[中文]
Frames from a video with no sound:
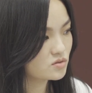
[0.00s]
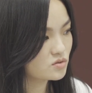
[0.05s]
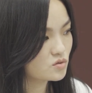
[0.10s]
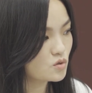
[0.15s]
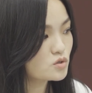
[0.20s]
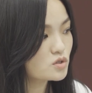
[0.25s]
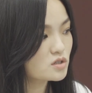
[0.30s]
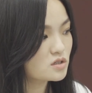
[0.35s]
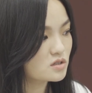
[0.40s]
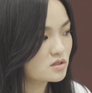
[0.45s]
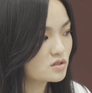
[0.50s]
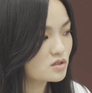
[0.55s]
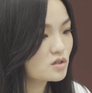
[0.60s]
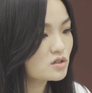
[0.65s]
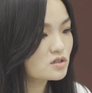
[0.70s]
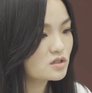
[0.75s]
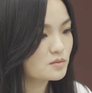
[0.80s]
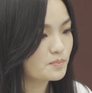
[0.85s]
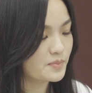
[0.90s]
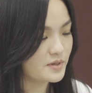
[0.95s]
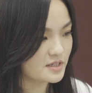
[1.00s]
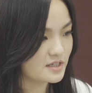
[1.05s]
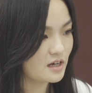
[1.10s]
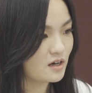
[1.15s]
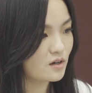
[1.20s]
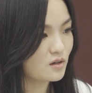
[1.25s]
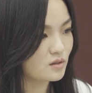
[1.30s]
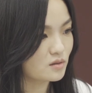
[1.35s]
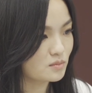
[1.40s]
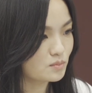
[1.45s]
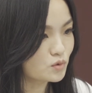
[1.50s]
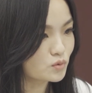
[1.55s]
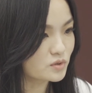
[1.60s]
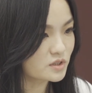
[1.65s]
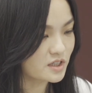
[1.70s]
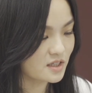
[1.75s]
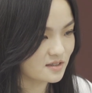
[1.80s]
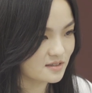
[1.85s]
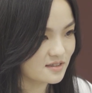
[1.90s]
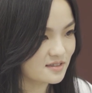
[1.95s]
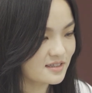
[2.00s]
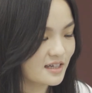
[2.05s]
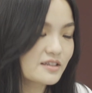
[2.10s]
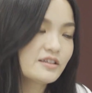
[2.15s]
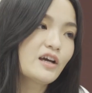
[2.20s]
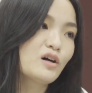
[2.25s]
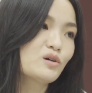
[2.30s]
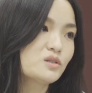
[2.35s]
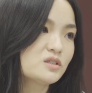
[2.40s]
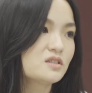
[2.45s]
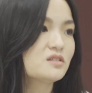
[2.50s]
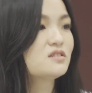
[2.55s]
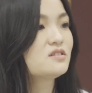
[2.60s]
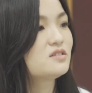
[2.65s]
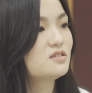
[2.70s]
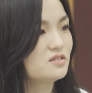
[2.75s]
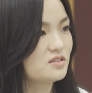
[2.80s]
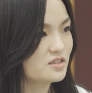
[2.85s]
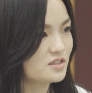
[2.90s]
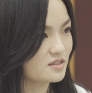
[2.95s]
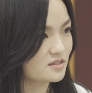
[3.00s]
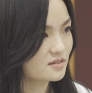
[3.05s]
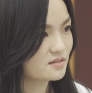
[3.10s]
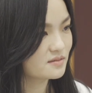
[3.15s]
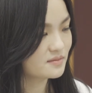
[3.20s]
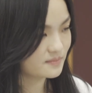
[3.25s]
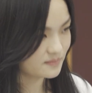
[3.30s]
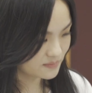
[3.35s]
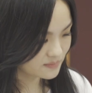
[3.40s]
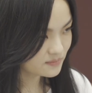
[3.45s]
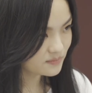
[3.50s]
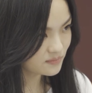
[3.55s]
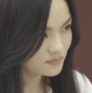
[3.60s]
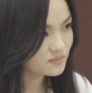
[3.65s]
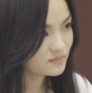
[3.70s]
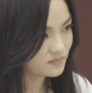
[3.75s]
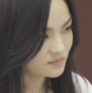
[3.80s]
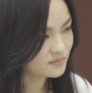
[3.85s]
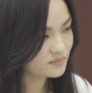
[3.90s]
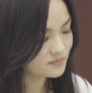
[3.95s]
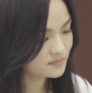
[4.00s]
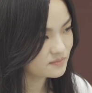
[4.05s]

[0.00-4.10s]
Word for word: 就是这是比较目前正在调整的事情，嗯。